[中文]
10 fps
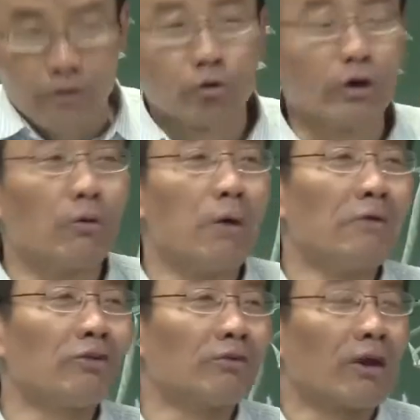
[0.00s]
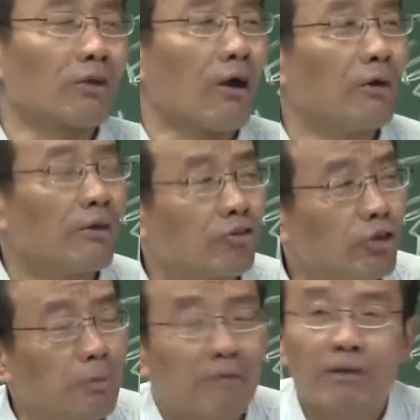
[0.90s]
所以我们今天讨论的
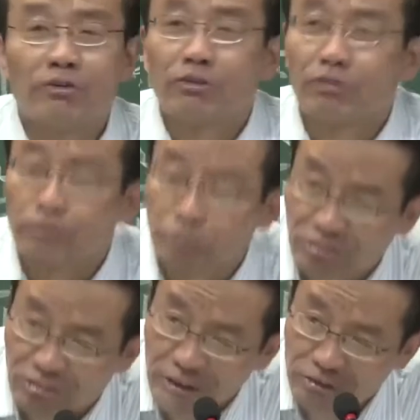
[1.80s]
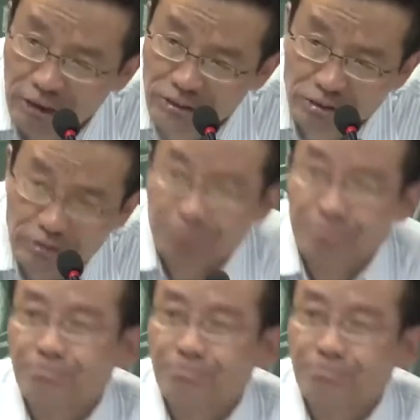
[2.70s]
基本问题是如此的真实。